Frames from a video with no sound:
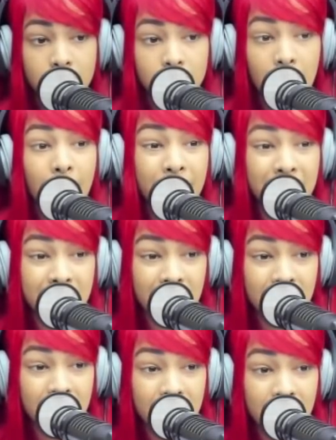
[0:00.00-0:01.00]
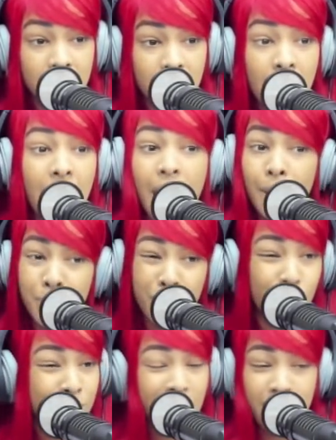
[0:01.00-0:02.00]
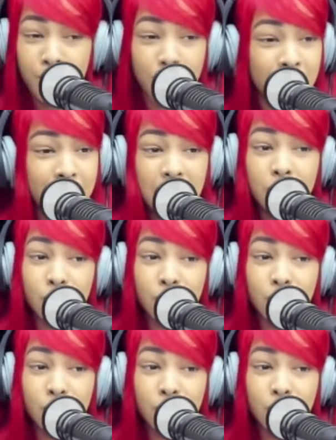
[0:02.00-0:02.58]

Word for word: ¿La viste? No. Ah, pues te respondiste